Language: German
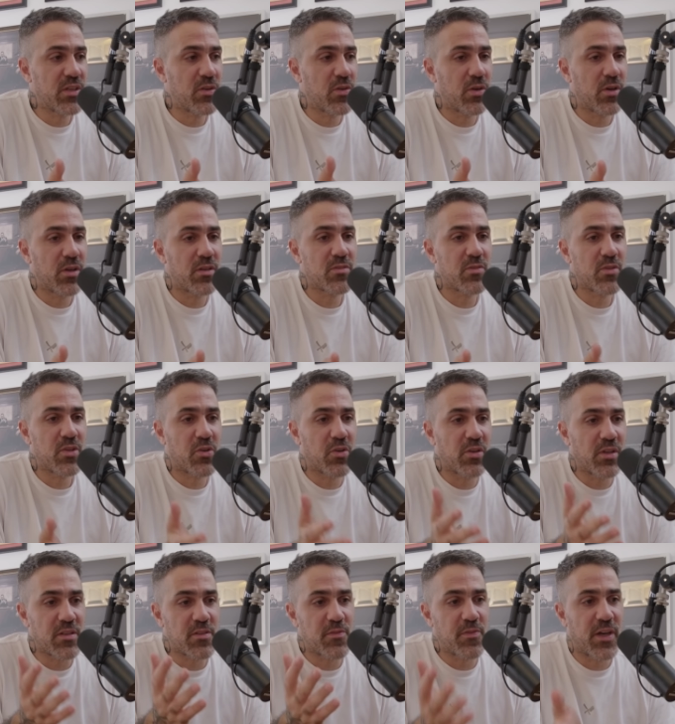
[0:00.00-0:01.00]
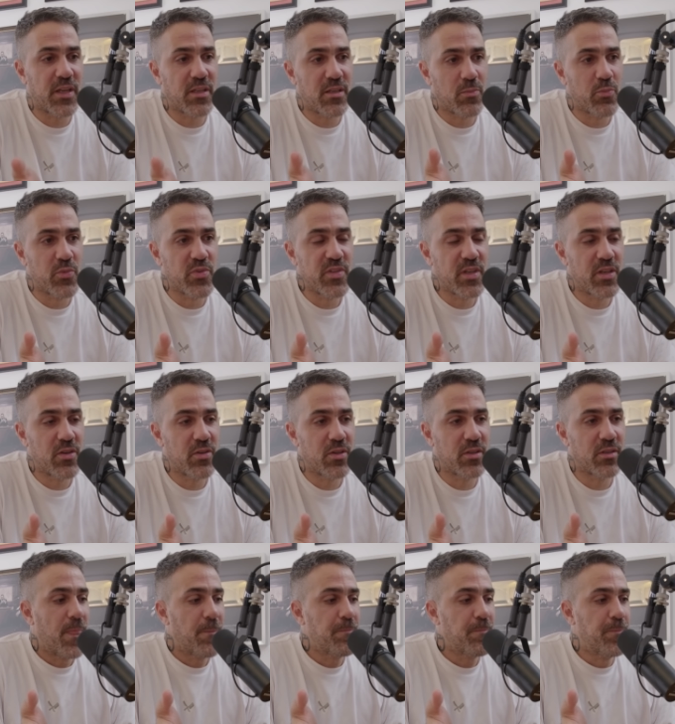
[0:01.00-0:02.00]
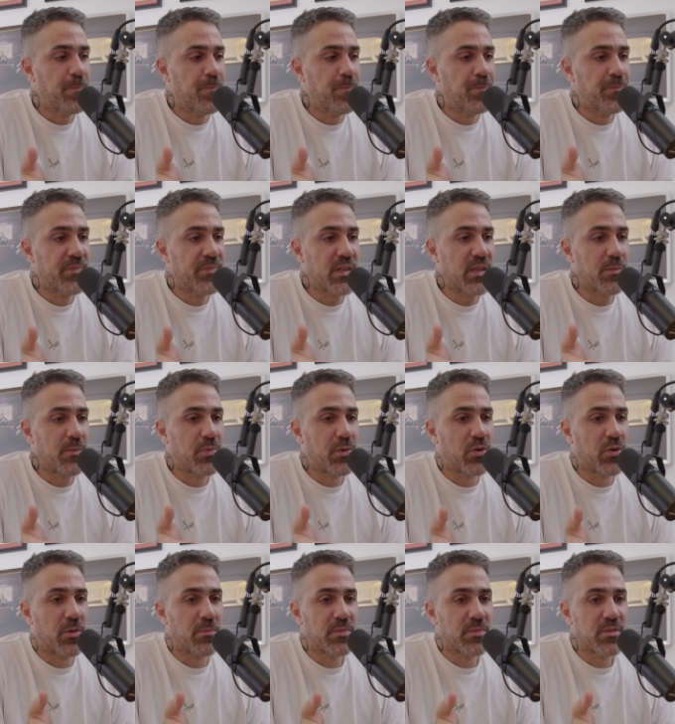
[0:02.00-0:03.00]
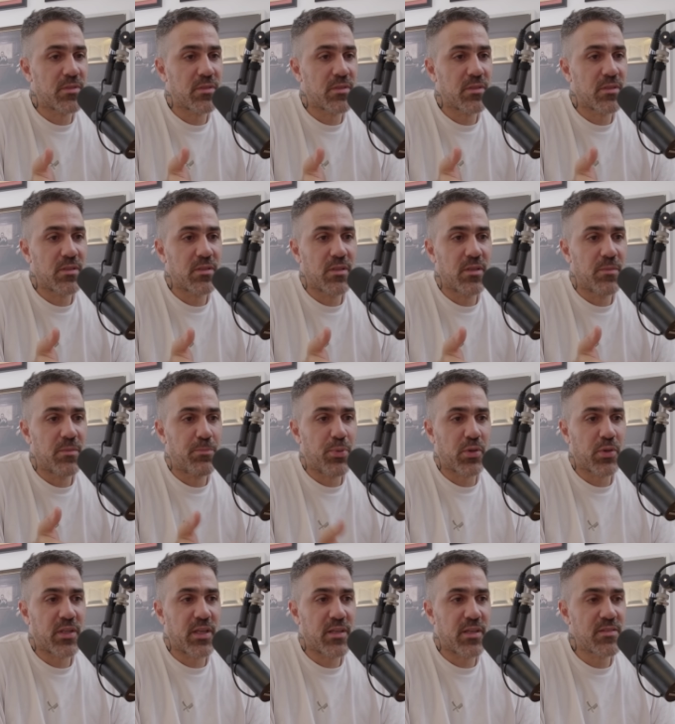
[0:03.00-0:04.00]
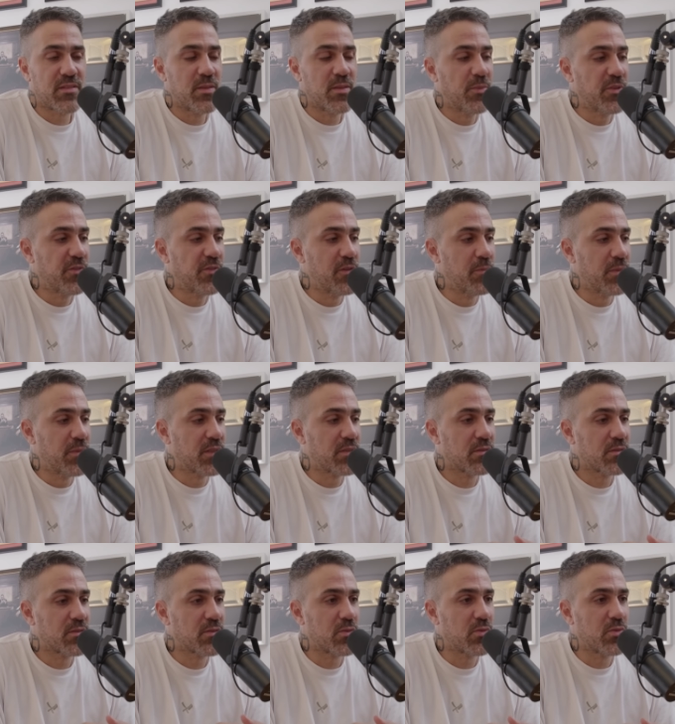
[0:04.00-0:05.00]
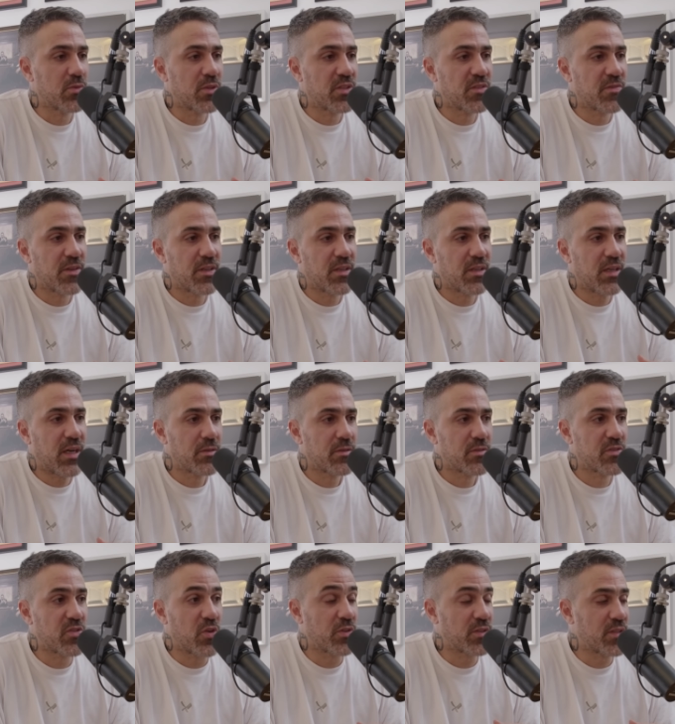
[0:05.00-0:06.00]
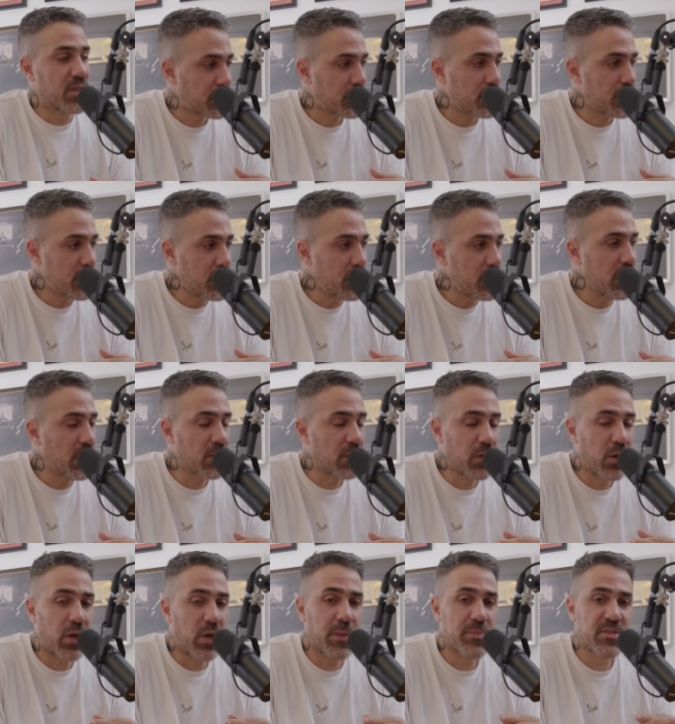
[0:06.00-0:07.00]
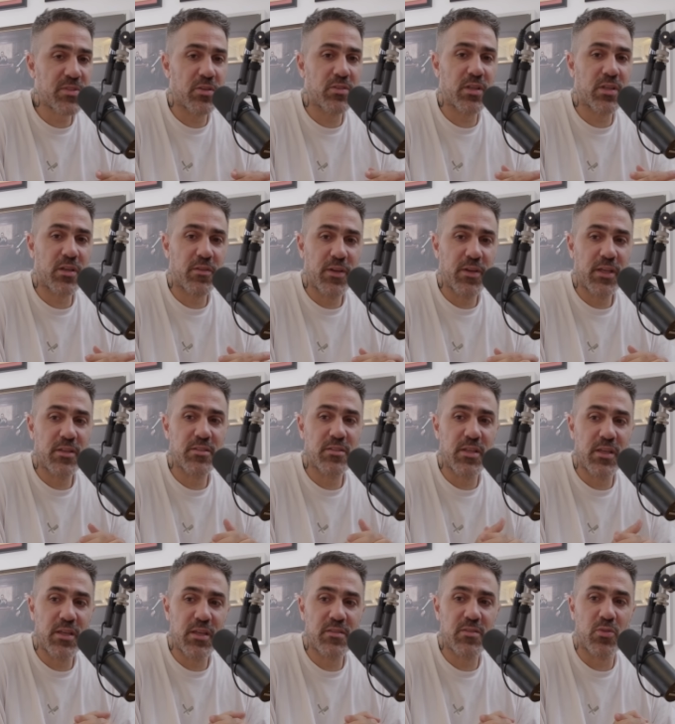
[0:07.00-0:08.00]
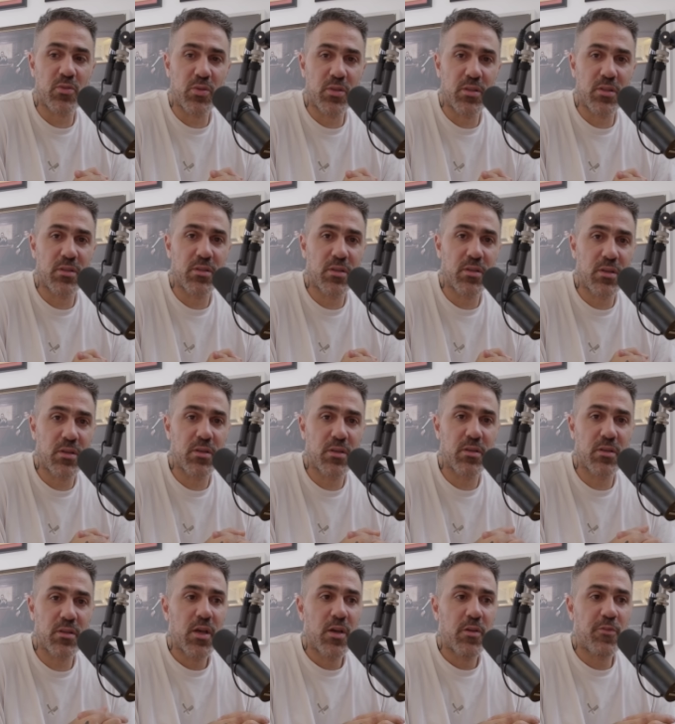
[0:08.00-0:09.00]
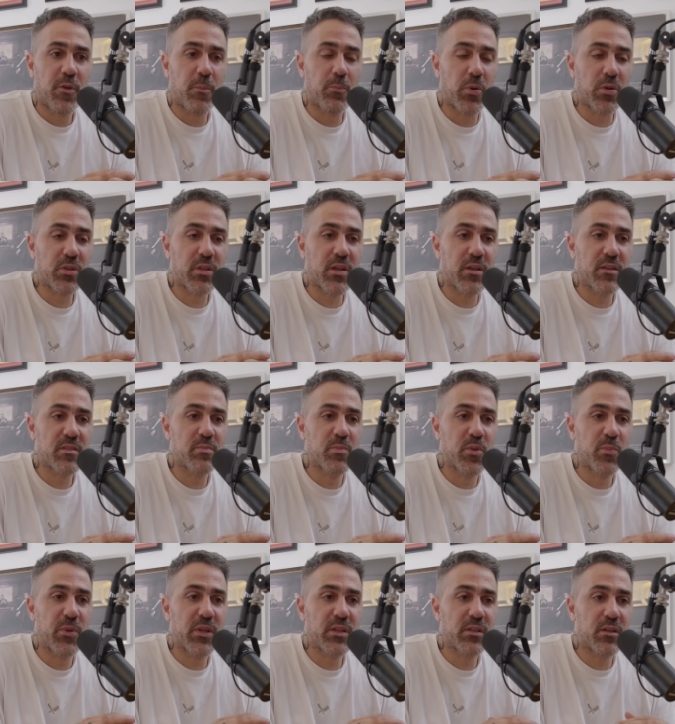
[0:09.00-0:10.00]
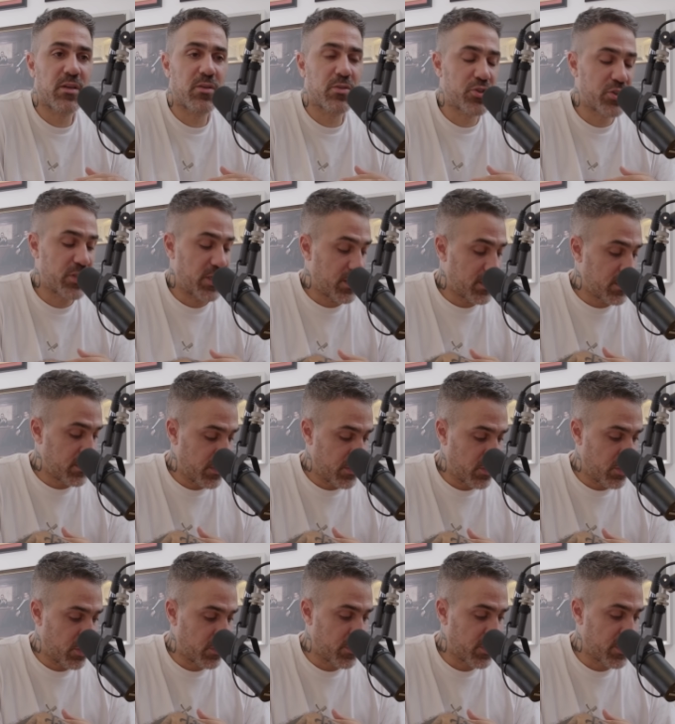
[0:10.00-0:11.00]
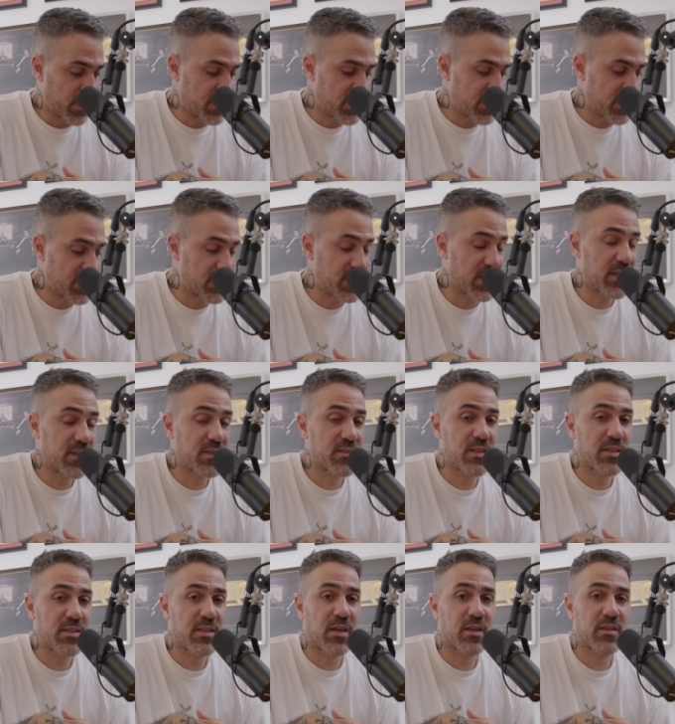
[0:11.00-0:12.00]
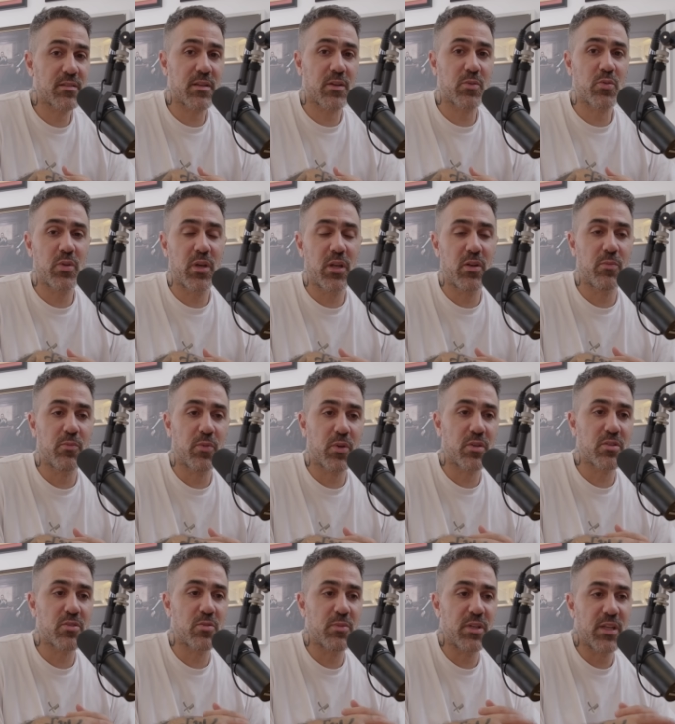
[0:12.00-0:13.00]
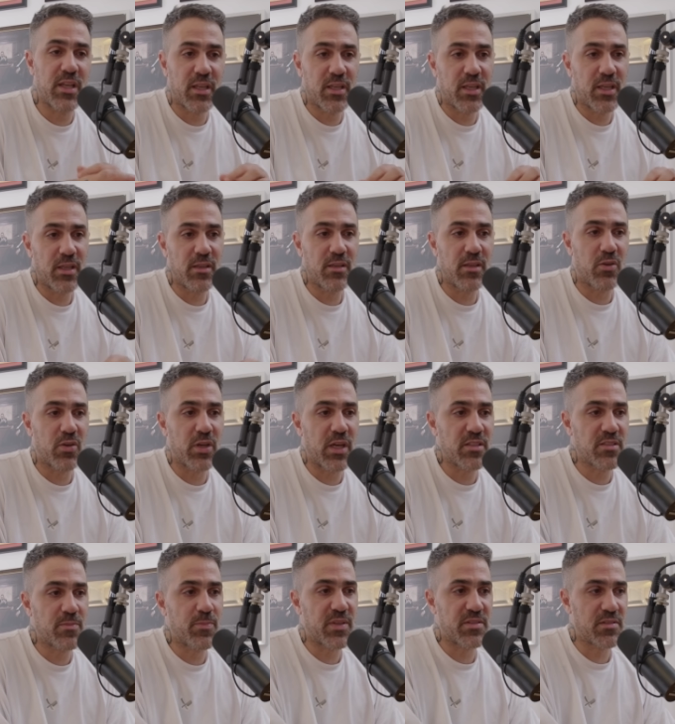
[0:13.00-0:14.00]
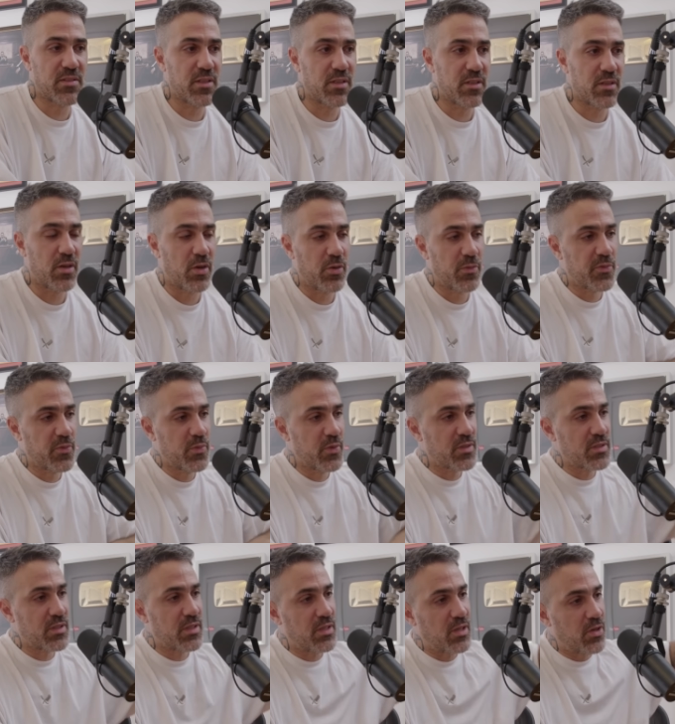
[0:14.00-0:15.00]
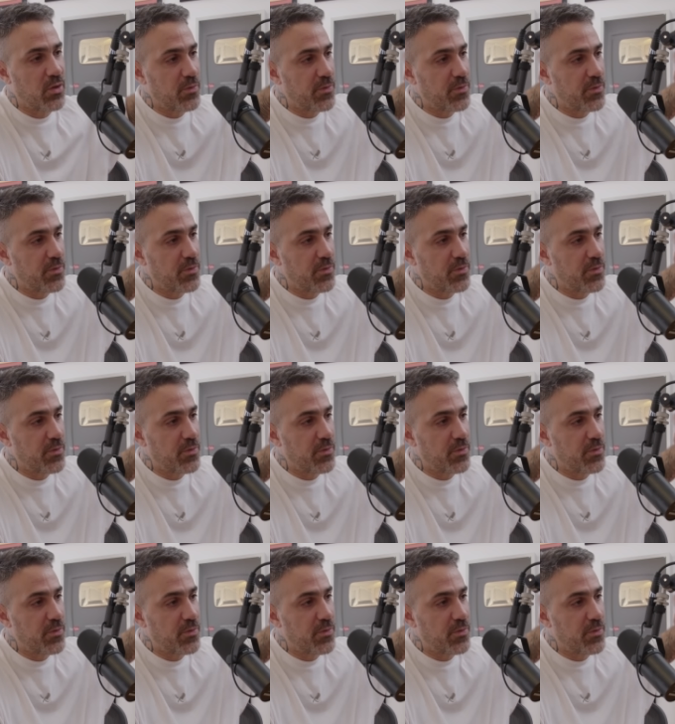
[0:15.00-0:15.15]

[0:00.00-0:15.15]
hören, so, ihr könnt jetzt Freitag Musik hören. Mm, ihr bekommt äh, im Podcast ziemlich viel mit. So, ich werde ab Sonntag Genau, ab Sonntag werde ich die nächste Runde äh, vom Podcast mit Peter auch starten. Dort wird es sehr, sehr tagesaktuell und wirklich um die Dinge gehen, die auch echt passieren auf Twitter, auf